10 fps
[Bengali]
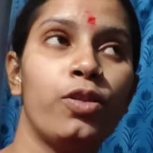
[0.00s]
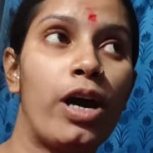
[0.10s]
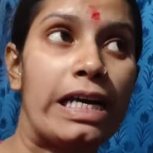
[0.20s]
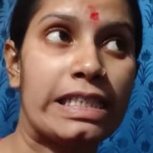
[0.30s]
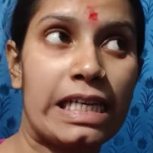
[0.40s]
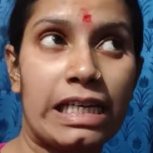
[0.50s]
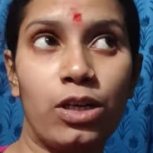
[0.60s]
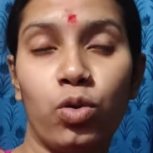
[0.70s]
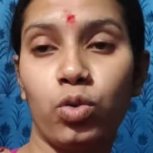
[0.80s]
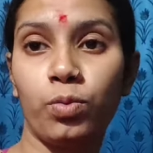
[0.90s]
তো আজকে একটা
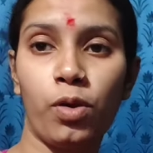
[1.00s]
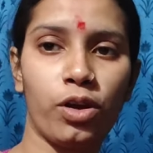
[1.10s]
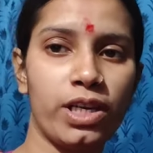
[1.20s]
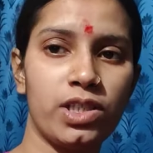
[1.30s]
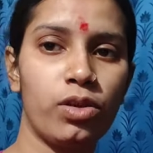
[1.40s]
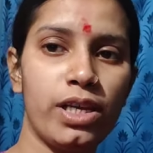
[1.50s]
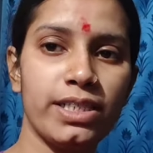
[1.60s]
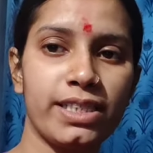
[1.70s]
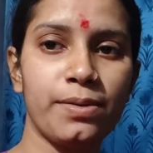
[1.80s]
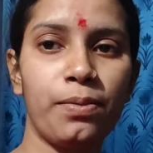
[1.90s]
নতুন ব্লগ নিয়ে চলে
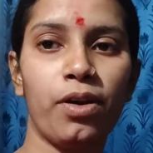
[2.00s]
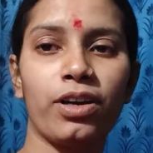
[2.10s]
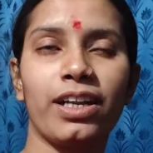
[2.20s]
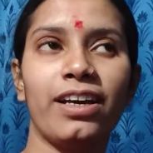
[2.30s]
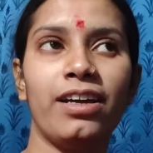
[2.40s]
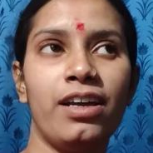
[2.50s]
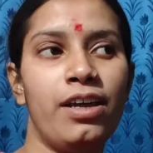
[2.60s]
এসেছি ব্লগটা